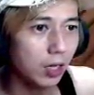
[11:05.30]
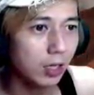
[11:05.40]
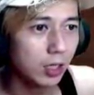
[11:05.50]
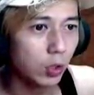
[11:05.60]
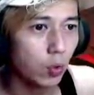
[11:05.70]

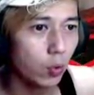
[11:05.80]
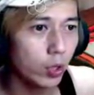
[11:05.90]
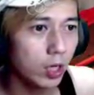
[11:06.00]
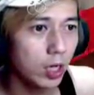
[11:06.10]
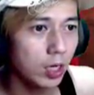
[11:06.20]

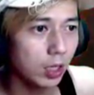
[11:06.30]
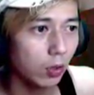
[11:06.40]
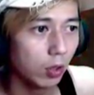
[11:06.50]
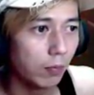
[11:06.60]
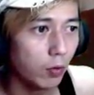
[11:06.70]
ditungguin
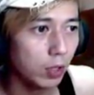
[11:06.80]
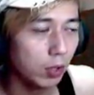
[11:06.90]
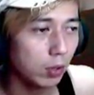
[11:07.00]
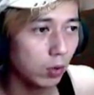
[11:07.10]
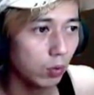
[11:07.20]
gitu maunya tuh
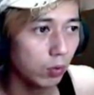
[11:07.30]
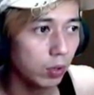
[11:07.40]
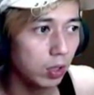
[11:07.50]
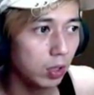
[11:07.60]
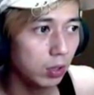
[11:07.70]

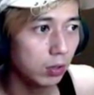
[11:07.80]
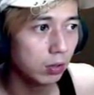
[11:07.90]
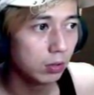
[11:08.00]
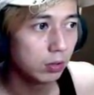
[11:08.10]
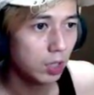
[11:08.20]
ditungguin
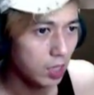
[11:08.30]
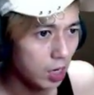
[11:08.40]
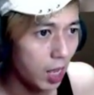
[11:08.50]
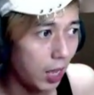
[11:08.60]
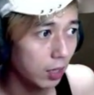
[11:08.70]

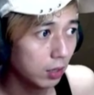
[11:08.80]
sinilah